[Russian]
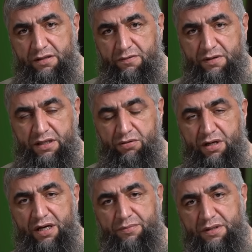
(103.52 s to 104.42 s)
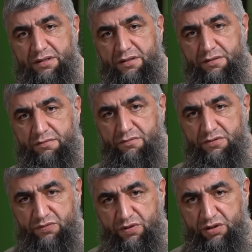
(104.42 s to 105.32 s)
Валиул Амр,
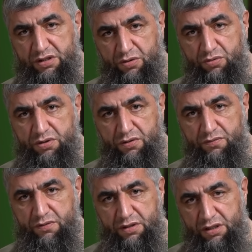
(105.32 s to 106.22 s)
своих тагутов,